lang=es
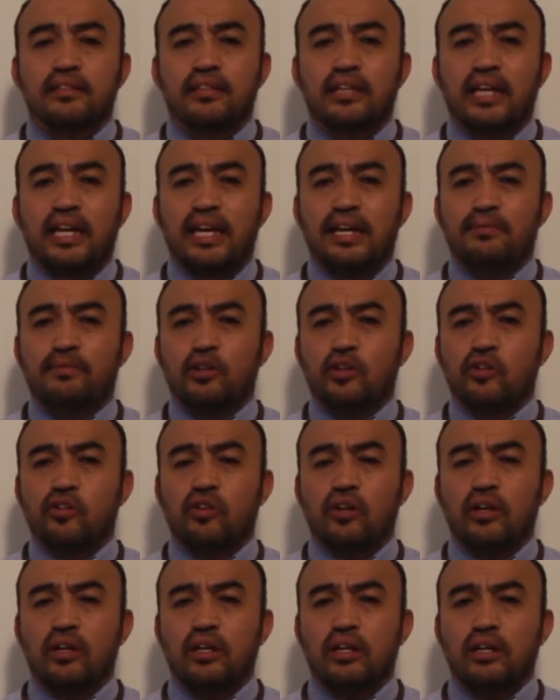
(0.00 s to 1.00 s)

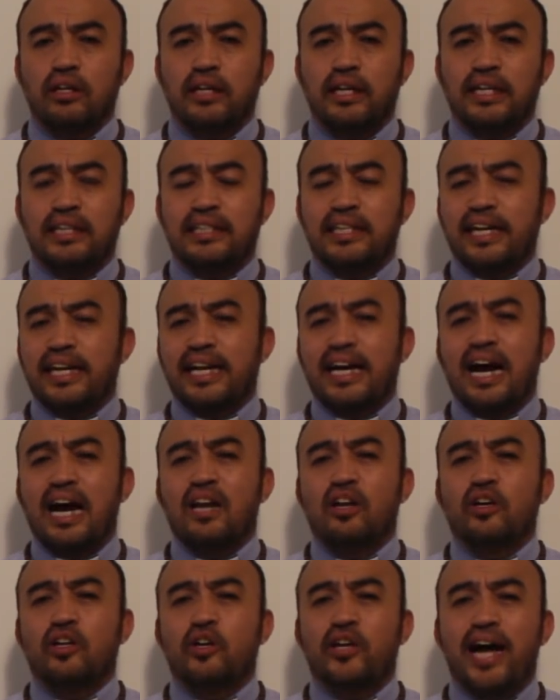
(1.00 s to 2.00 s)
tenemos este
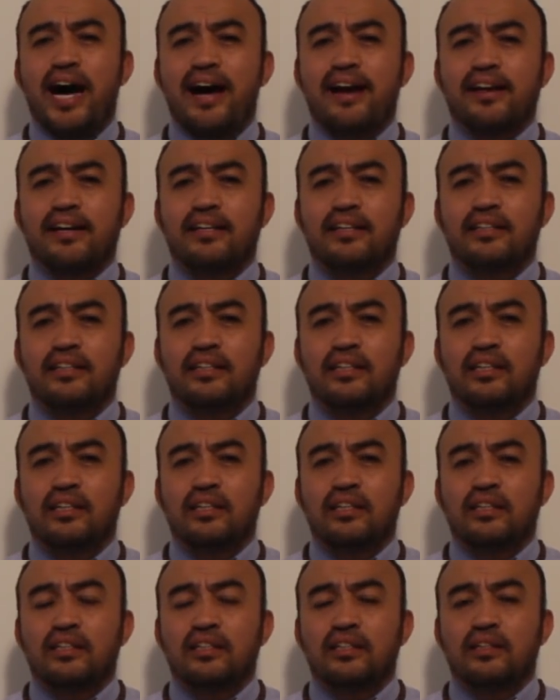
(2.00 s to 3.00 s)
regalo de orar
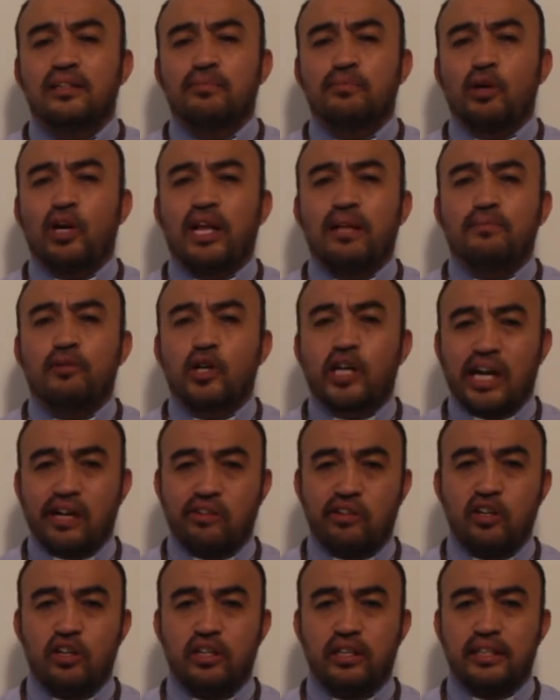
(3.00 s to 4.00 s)
por las
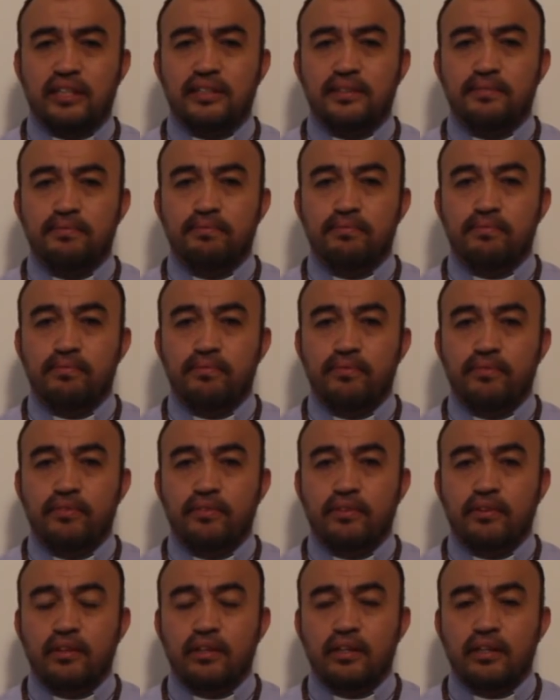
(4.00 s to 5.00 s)
vocaciones,
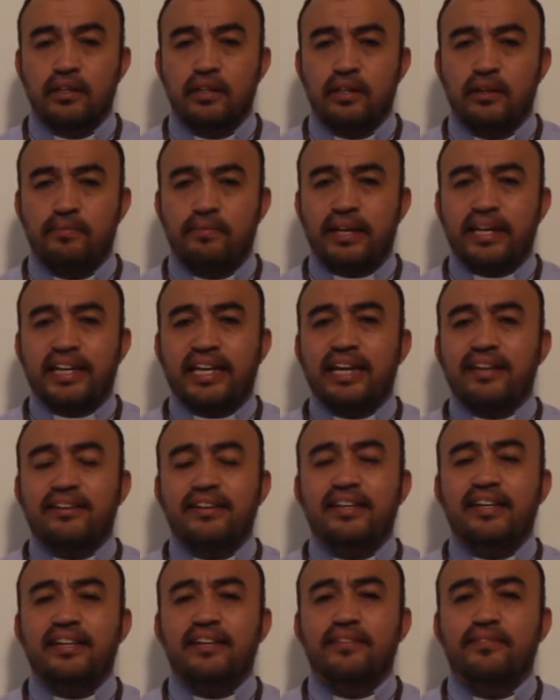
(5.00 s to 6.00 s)
para que
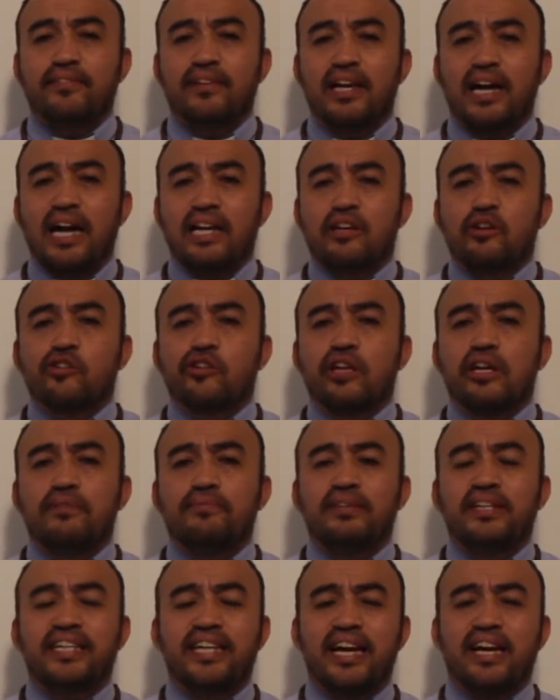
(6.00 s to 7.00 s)
así haya un
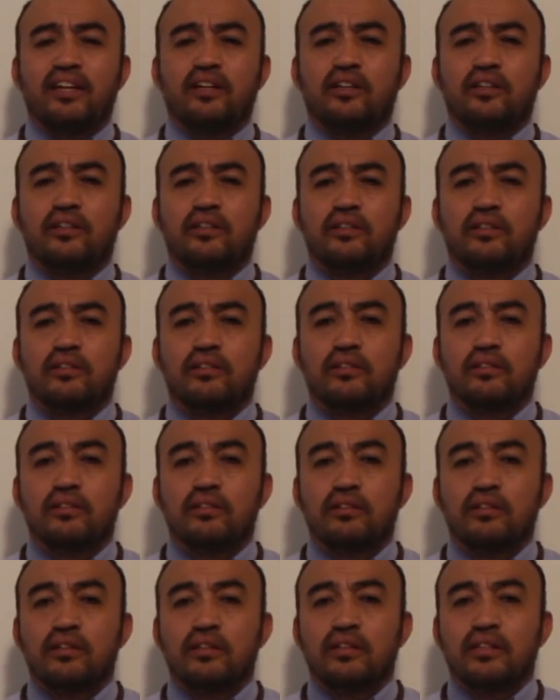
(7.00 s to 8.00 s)
semillero
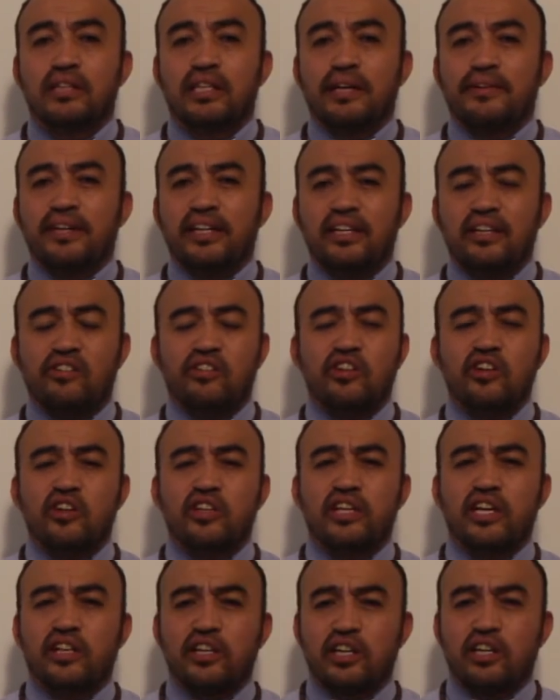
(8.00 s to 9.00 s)
de
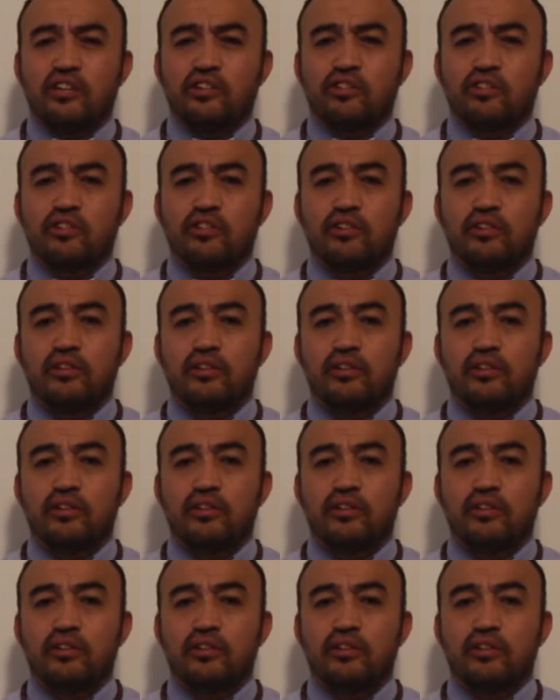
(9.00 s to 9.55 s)
bendición de Dios,